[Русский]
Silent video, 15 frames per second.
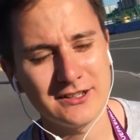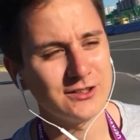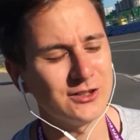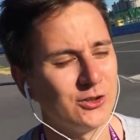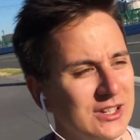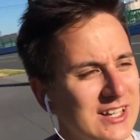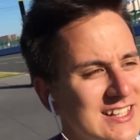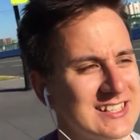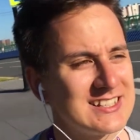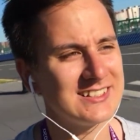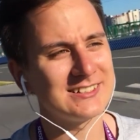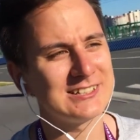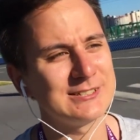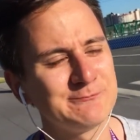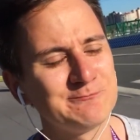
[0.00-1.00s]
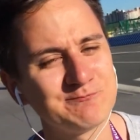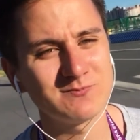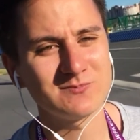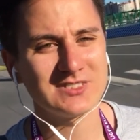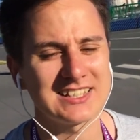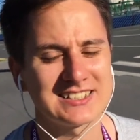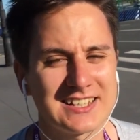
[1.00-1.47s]
Но если,
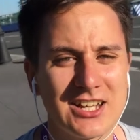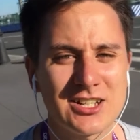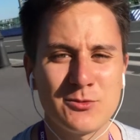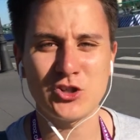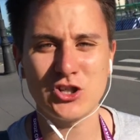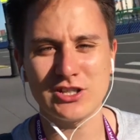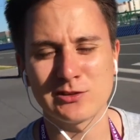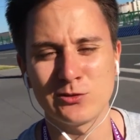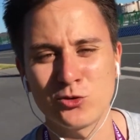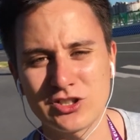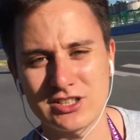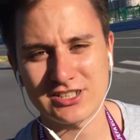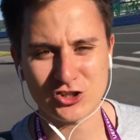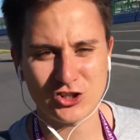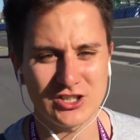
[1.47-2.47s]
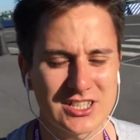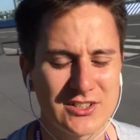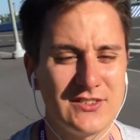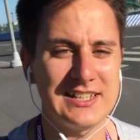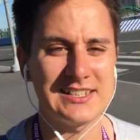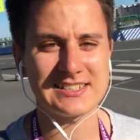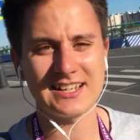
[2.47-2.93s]
так скажем, слушать с чистого
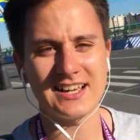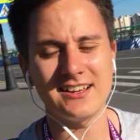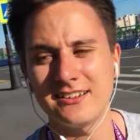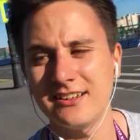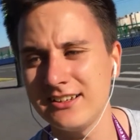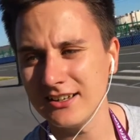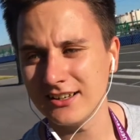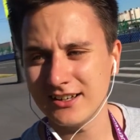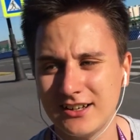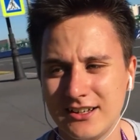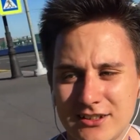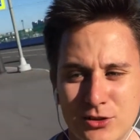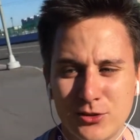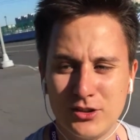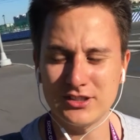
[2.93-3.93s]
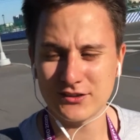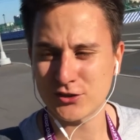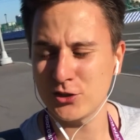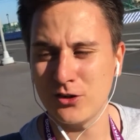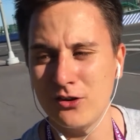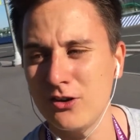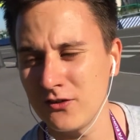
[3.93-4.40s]
листа – то это
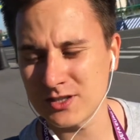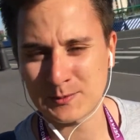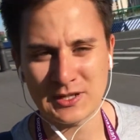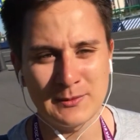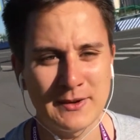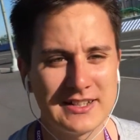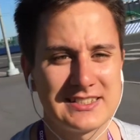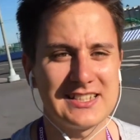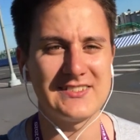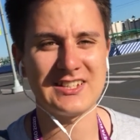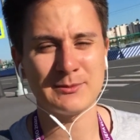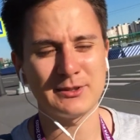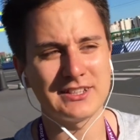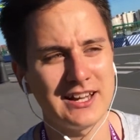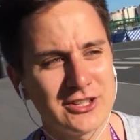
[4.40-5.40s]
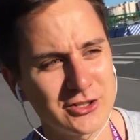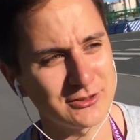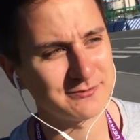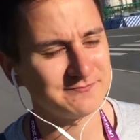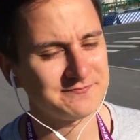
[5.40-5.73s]
все воспринимается совсем иначе.